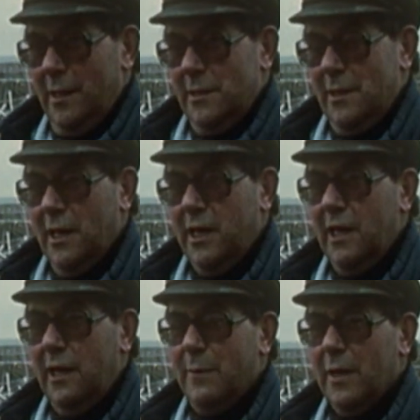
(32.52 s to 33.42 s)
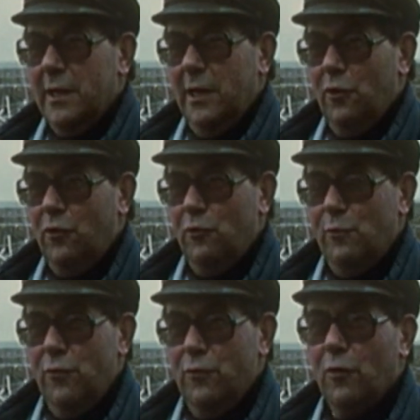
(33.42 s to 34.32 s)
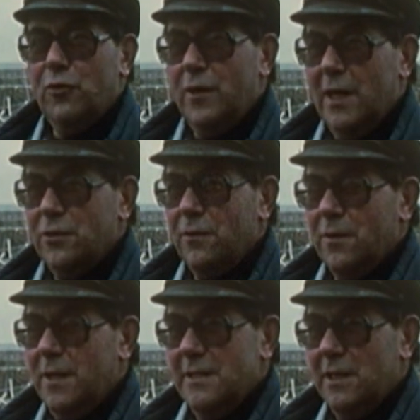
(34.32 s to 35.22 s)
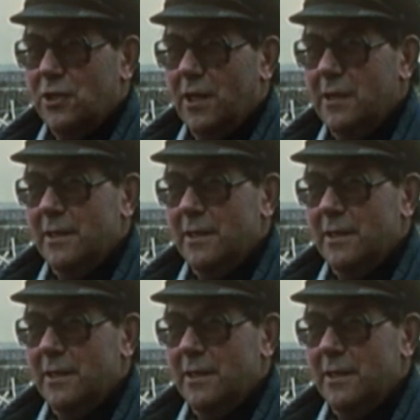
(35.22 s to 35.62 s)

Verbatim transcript: C'est là qu'il est débarqué le, le plus gros tonnage de coquille Saint-Jacques.